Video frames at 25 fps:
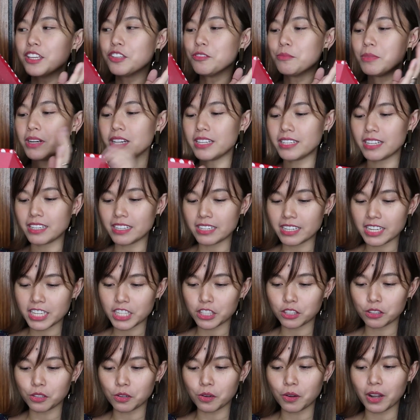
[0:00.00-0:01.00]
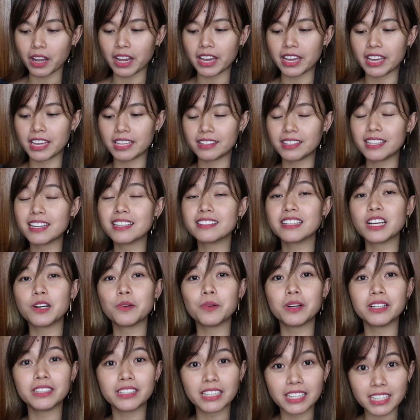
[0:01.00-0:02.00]
Yung mga nandito ay
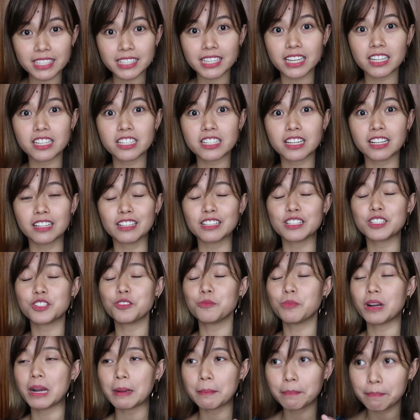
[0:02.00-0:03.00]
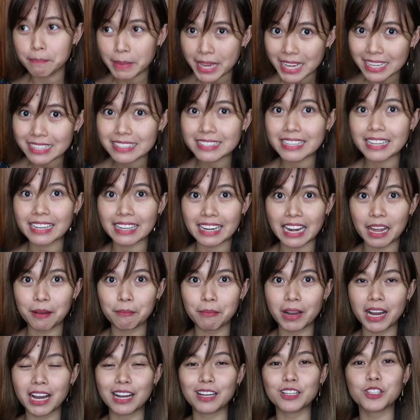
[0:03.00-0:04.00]
tinatawag na essentials, yung mga basic
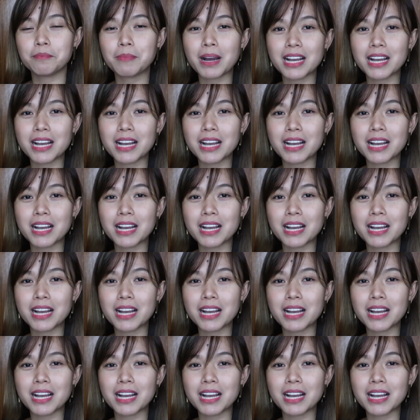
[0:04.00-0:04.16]
lamang.